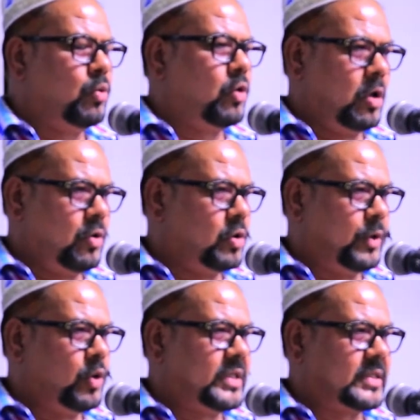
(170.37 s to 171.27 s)
উন্নয়ন হতে
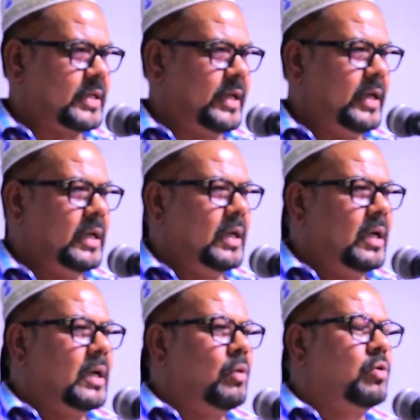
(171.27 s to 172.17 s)
হইতেছে
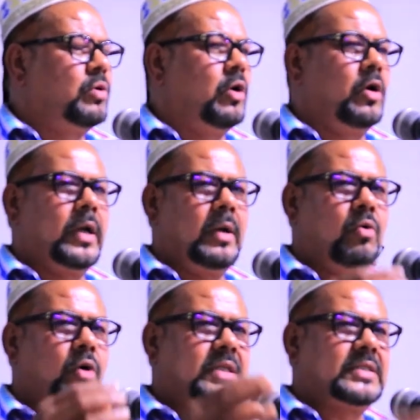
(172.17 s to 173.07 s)
উন্নয়ন
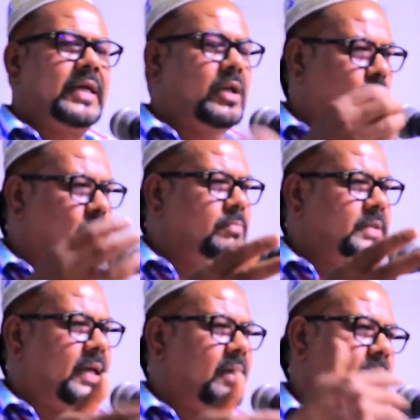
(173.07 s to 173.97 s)
হইতেছে এরকম
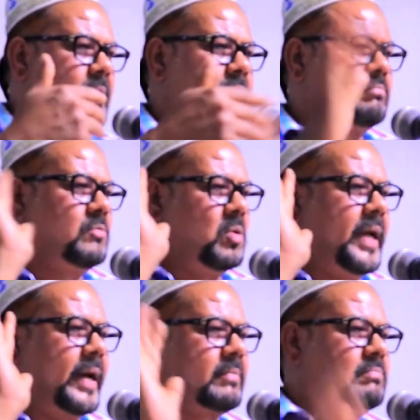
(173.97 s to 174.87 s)
যে
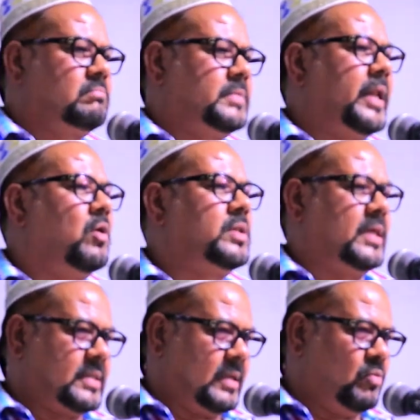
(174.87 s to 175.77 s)
অনেক দেরি
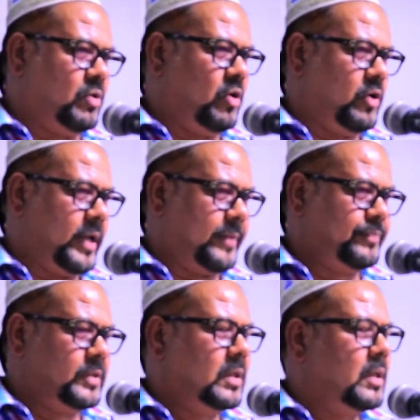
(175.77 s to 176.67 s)
হইতেছে উন্নয়নে
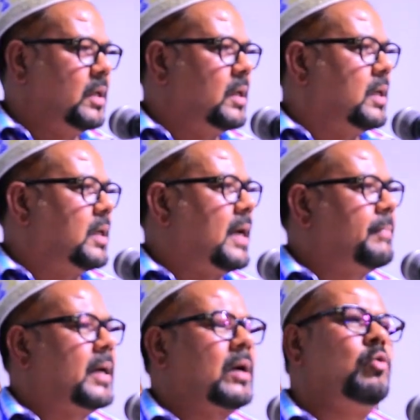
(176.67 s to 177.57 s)
এটা
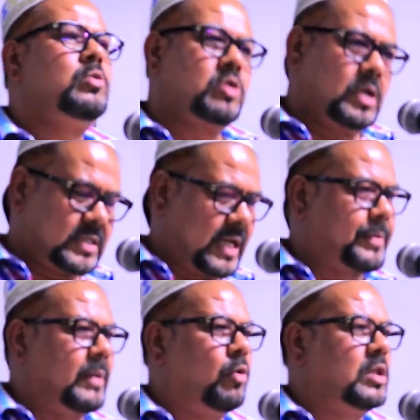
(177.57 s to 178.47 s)
আমরা কমিশনার
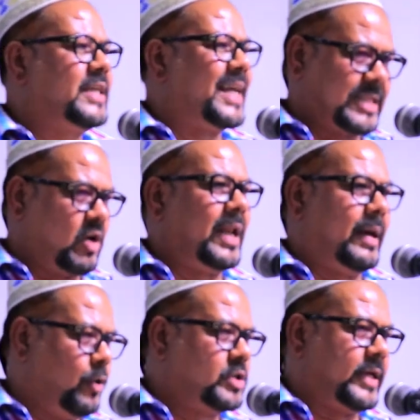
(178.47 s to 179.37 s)
সাহেবকে বলছি আজকেও
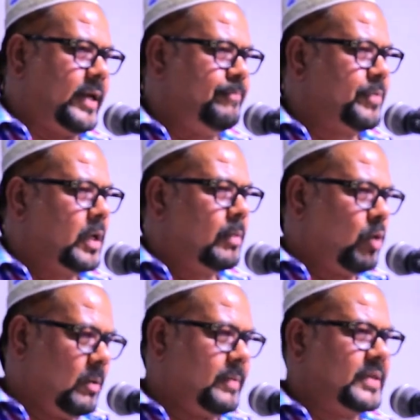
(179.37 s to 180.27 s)
আলাপ হয়েছে
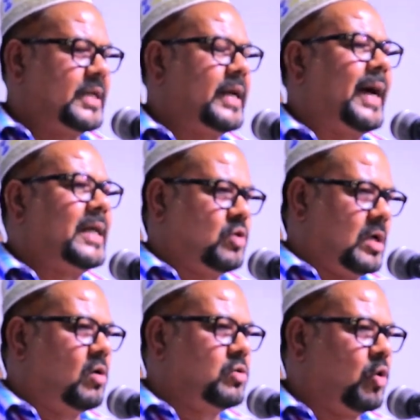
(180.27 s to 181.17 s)
মৌলভীবাজারের কাজ ওরাও